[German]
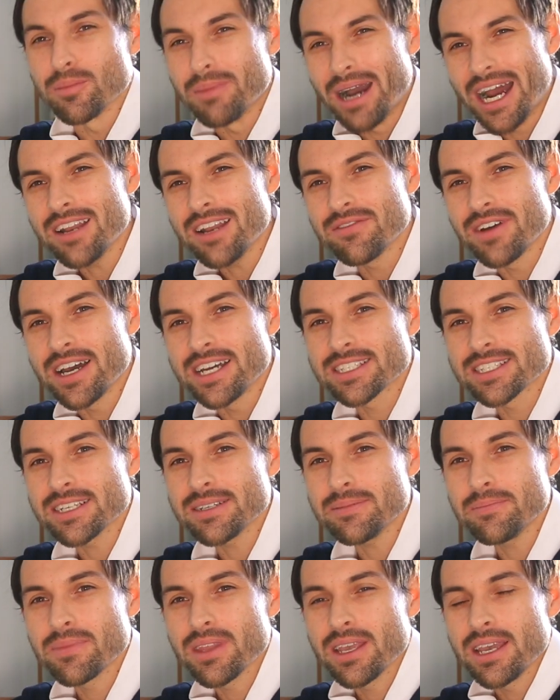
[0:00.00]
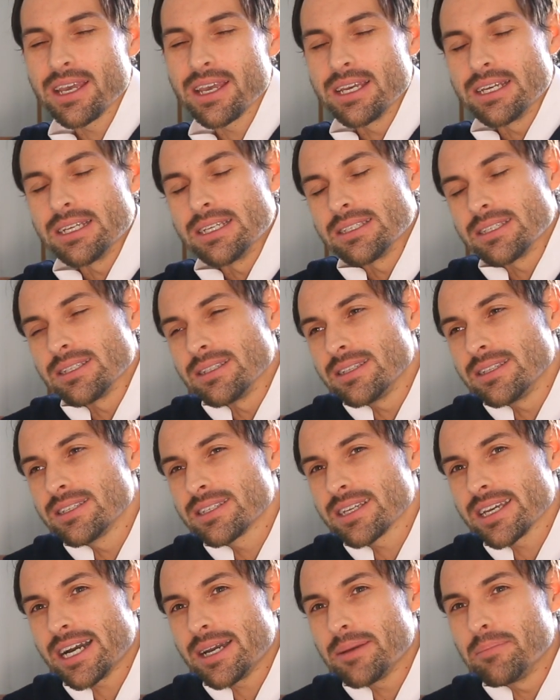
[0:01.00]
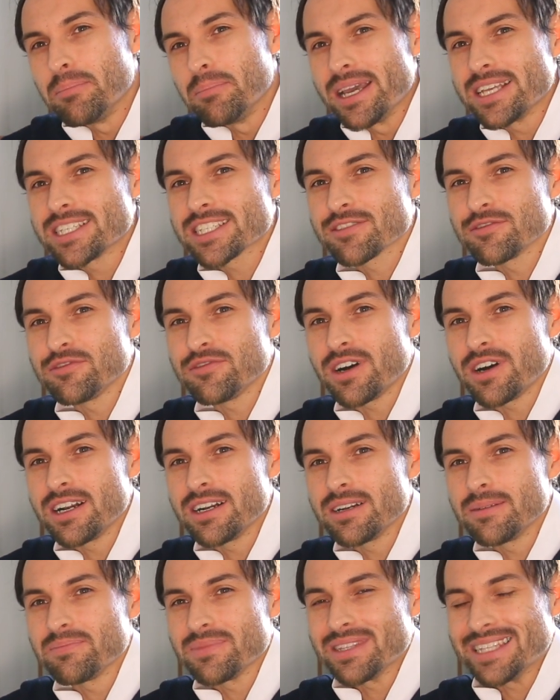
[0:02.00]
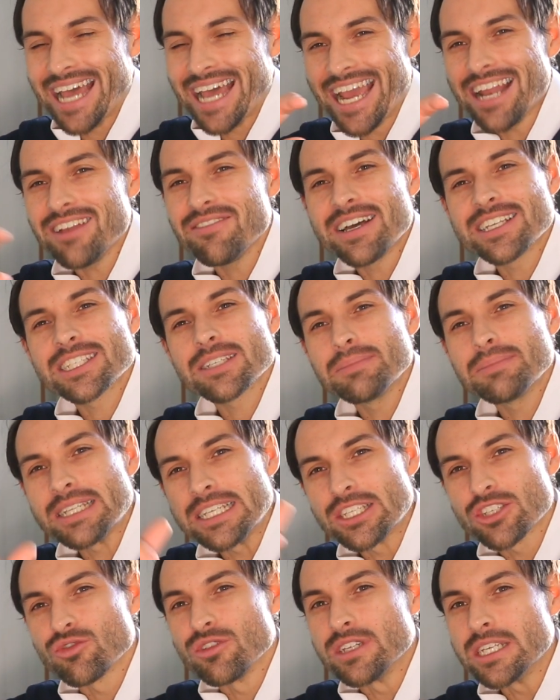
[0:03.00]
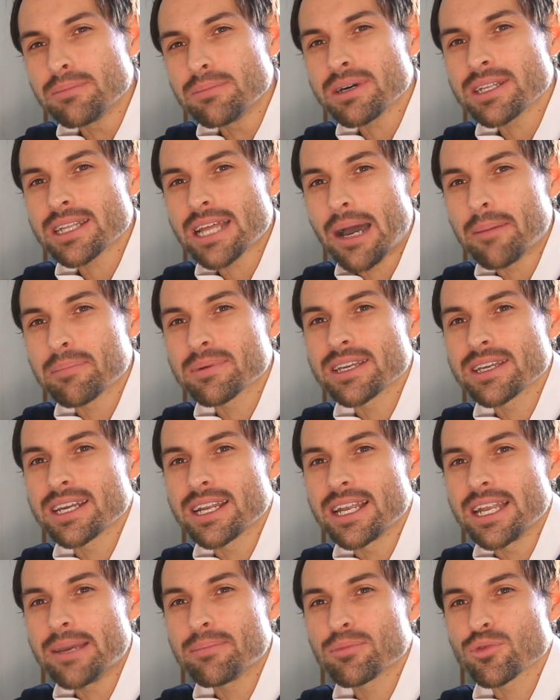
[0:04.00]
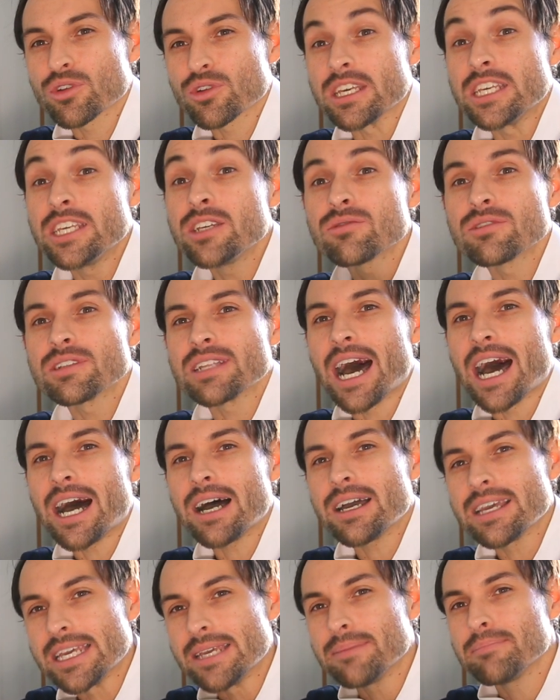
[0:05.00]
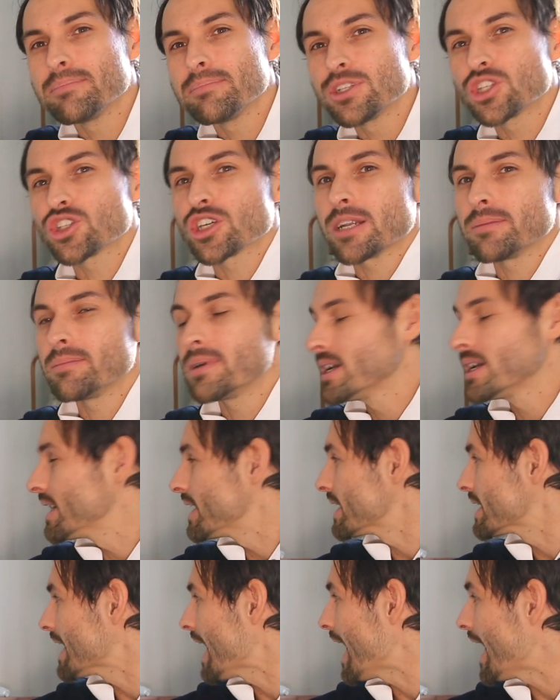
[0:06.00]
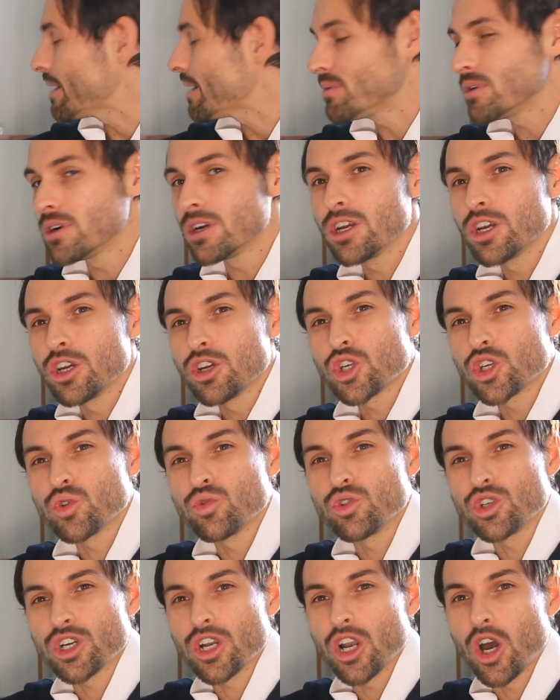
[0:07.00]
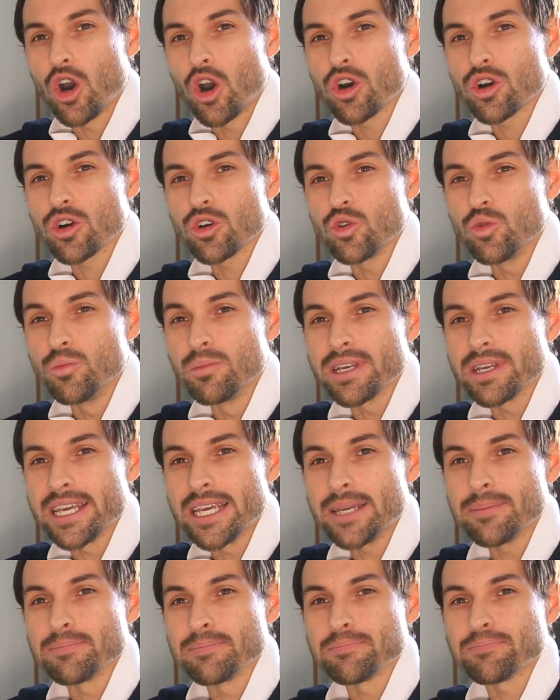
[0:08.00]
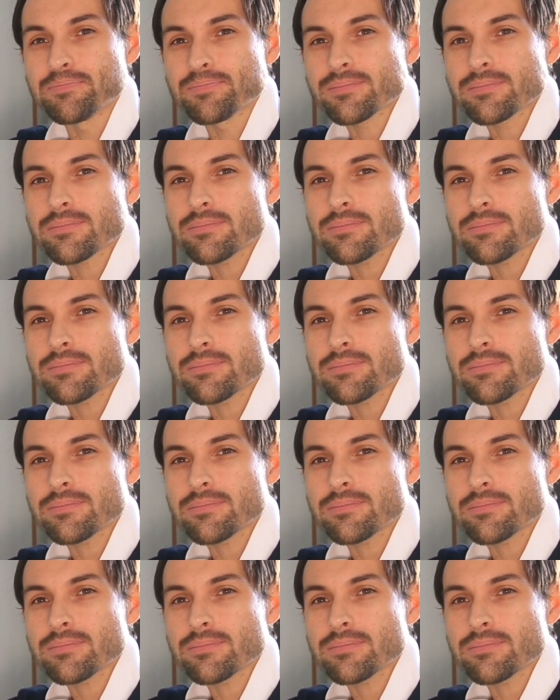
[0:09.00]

Normalerweise sind diese ja im besten Fall teilweise mit Isolierband abgeklebt oder hier und da eben mit so einem Kabelschutzschlauch umgeben.